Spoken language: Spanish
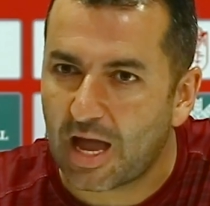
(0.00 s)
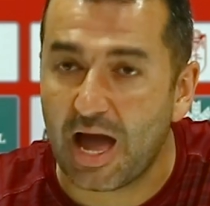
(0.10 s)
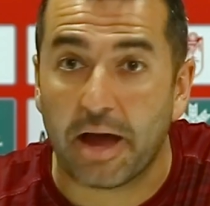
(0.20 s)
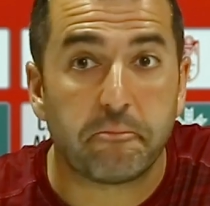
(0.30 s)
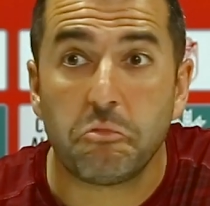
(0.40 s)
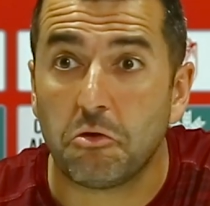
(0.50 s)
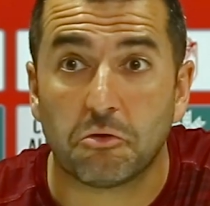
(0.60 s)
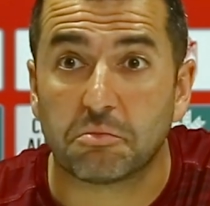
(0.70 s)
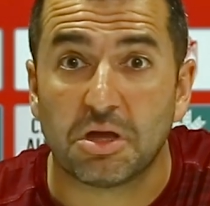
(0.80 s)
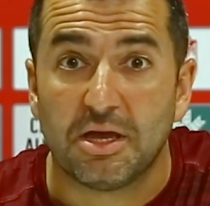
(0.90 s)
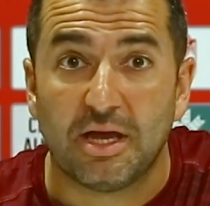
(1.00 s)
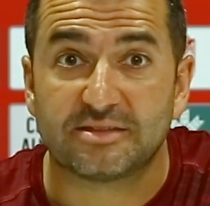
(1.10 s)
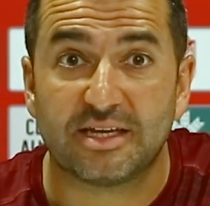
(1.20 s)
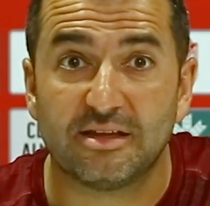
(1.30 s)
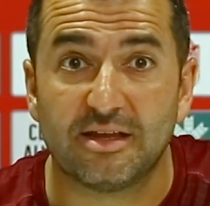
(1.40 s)
Ah, no,
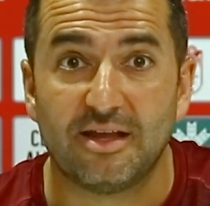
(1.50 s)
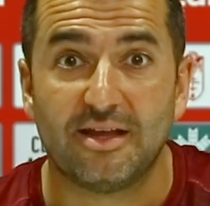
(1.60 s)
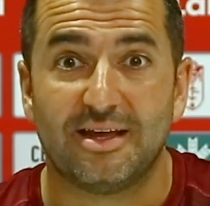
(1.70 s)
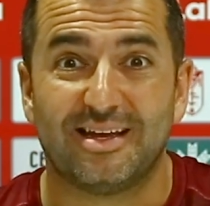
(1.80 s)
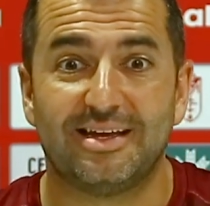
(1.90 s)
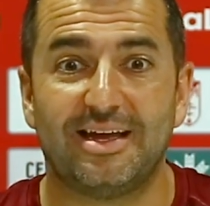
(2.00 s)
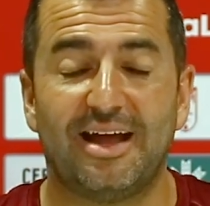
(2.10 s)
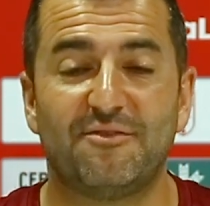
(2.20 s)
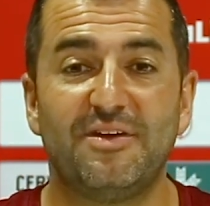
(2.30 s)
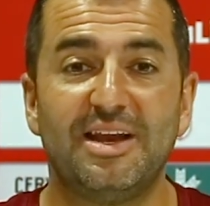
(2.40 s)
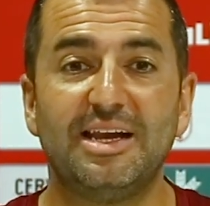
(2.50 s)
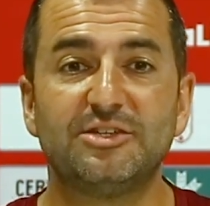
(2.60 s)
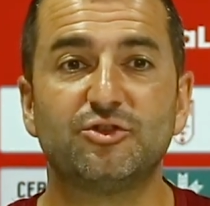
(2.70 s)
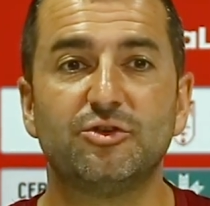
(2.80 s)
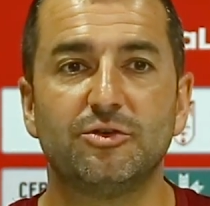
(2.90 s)
es que eh, al final
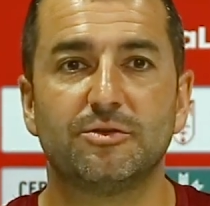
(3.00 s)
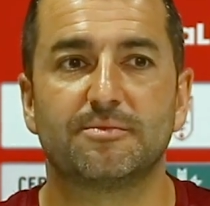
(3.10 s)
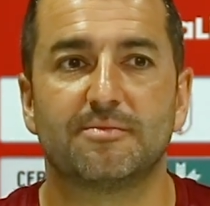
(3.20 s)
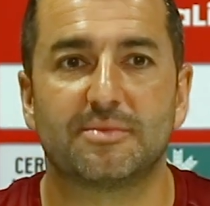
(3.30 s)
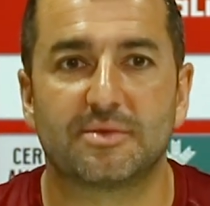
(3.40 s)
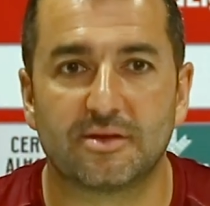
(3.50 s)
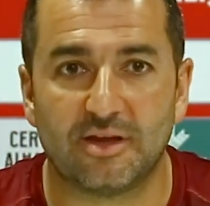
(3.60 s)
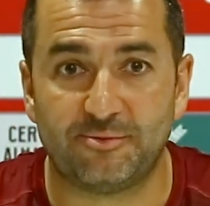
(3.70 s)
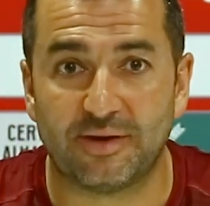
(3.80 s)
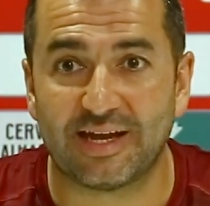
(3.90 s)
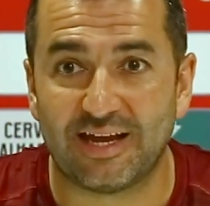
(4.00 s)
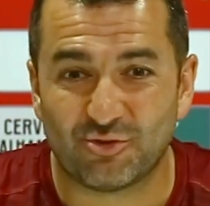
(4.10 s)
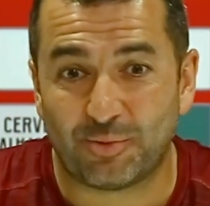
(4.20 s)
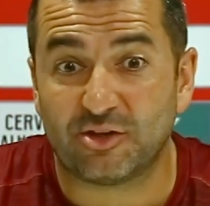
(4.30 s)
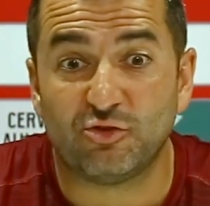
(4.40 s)
esto es verdad que
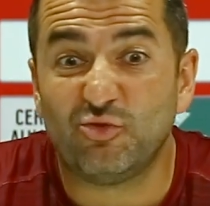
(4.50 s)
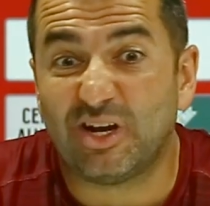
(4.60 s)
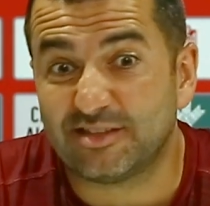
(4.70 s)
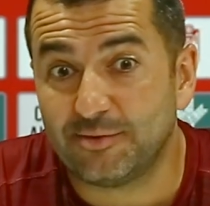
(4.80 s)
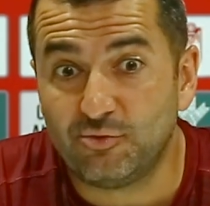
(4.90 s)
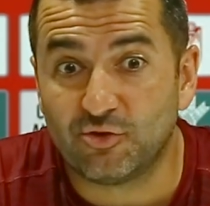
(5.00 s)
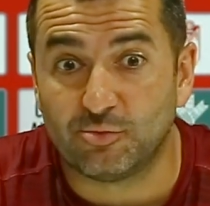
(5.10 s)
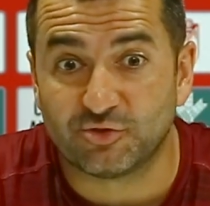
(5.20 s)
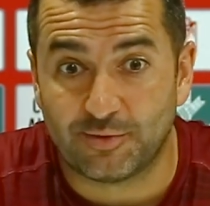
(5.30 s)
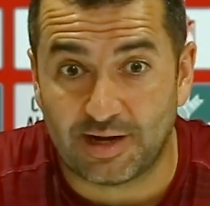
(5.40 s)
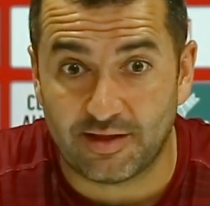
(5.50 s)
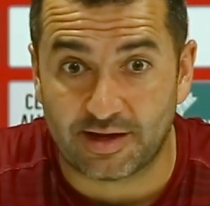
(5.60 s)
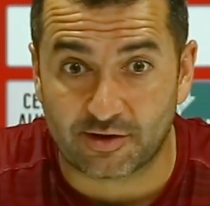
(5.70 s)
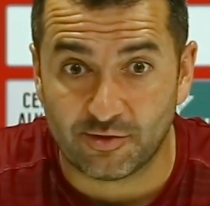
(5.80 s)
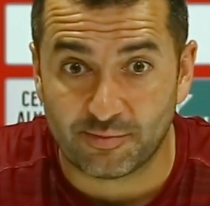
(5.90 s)
los partidos nunca saben uno cómo se van a
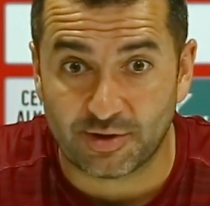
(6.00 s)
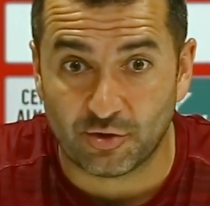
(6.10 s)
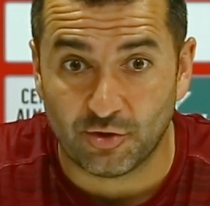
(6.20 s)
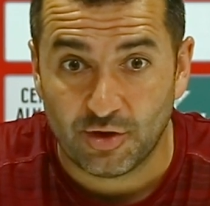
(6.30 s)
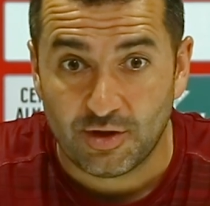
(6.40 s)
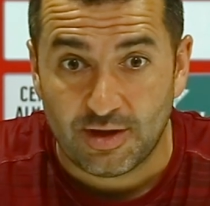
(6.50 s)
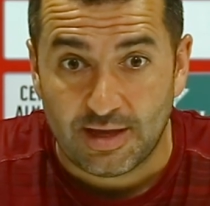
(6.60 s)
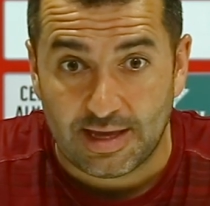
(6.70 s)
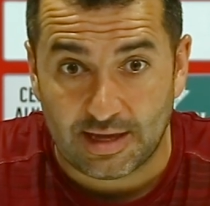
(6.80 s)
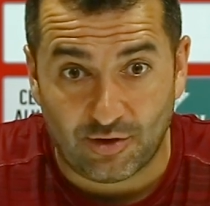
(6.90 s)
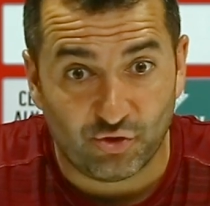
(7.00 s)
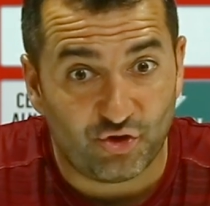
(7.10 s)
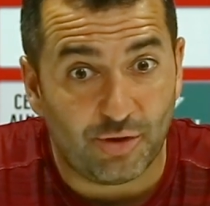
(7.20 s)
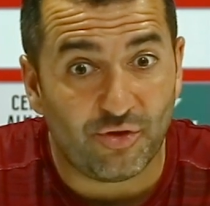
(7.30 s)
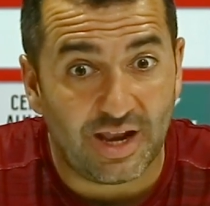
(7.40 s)
dar, ¿no? Pero cuando
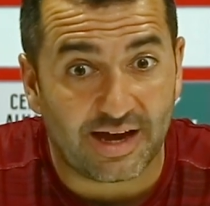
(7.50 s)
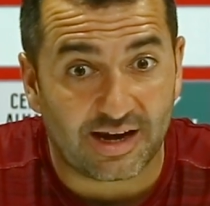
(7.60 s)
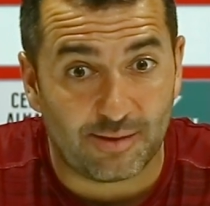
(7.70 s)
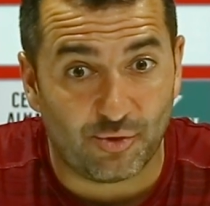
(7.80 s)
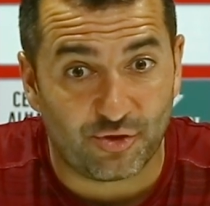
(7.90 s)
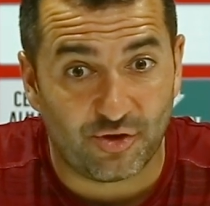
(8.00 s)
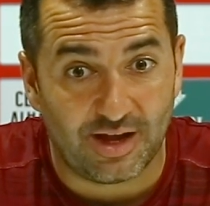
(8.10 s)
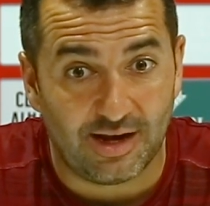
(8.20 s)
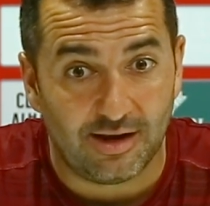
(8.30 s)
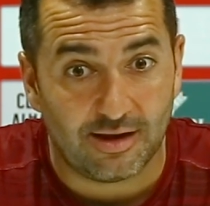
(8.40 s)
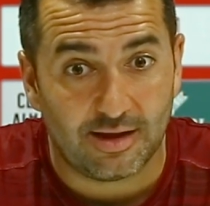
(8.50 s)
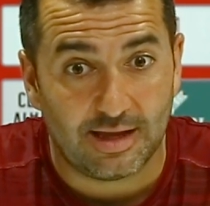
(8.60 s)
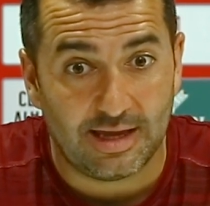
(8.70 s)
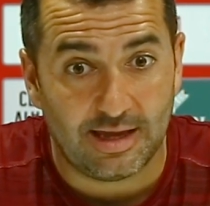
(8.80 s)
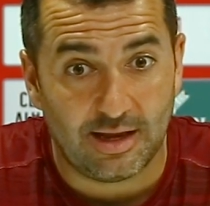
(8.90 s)
yo hablo de la carga emocional,
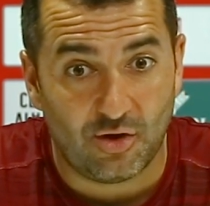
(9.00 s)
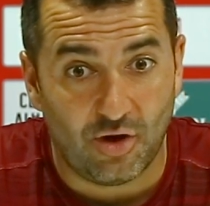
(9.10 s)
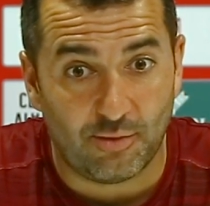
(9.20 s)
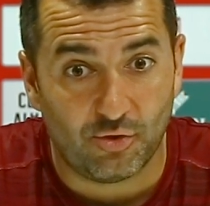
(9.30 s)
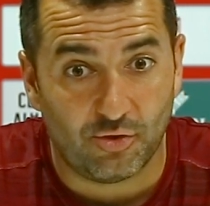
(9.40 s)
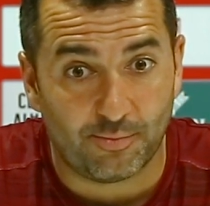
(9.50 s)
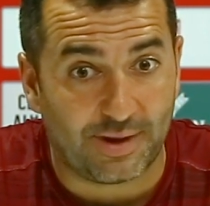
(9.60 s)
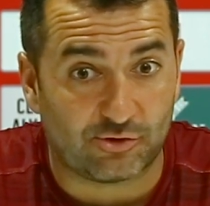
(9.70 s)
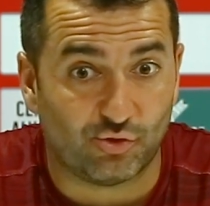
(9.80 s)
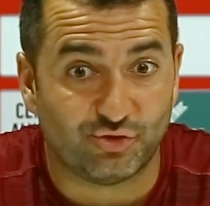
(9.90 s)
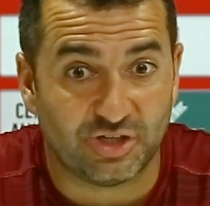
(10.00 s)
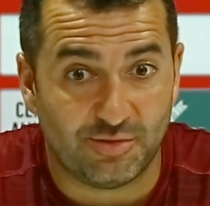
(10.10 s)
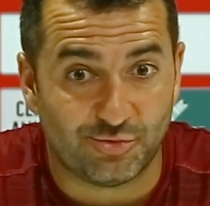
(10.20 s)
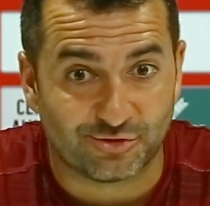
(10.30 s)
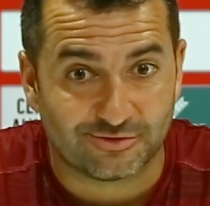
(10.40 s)
eh, lo hablo para todos los
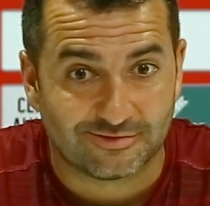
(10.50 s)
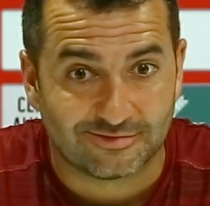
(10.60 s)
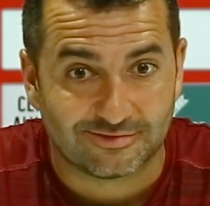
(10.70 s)
equipos.